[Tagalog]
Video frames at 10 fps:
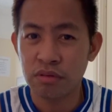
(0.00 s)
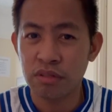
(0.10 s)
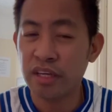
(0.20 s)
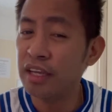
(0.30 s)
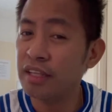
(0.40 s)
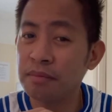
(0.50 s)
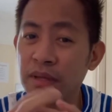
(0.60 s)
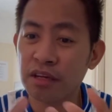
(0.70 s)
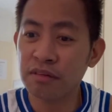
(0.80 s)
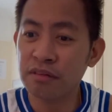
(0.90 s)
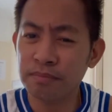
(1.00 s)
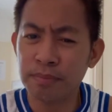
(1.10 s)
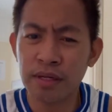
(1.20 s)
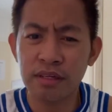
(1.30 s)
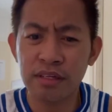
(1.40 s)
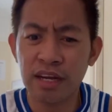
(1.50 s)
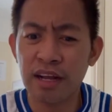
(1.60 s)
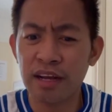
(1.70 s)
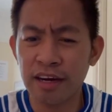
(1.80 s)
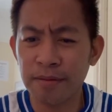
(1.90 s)
Ayan, merong pang
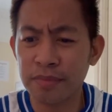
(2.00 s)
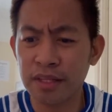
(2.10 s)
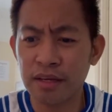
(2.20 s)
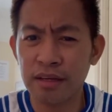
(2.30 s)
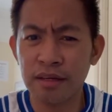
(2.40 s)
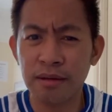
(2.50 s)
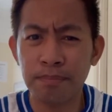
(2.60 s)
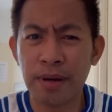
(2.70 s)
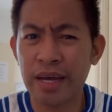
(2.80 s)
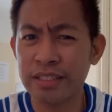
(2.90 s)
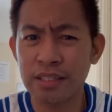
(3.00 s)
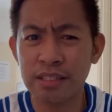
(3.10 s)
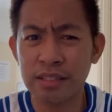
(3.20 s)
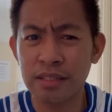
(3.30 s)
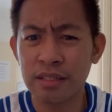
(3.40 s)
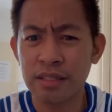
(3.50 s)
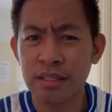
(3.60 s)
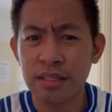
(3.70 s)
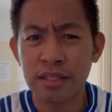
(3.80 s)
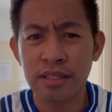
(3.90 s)
nagaganap na pageants
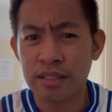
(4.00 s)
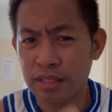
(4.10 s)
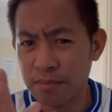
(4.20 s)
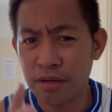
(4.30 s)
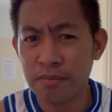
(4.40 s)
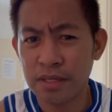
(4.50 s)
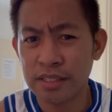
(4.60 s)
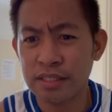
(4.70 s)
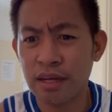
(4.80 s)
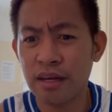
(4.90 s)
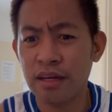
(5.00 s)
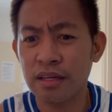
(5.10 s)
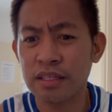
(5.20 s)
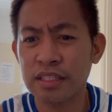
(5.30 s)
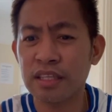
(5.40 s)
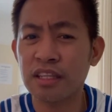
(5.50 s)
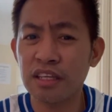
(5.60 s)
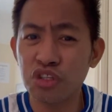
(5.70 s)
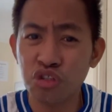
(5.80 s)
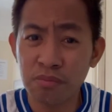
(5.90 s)
sa ibang bansa. Sa
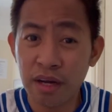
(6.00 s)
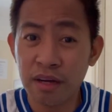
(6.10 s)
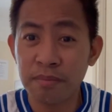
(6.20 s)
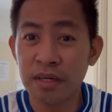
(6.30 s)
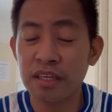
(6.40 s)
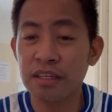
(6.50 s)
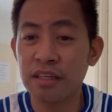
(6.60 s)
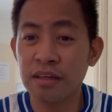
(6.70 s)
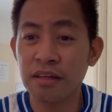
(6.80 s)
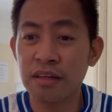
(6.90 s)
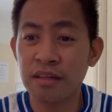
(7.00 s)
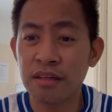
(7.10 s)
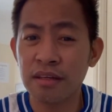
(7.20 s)
tingin nyo ba magiging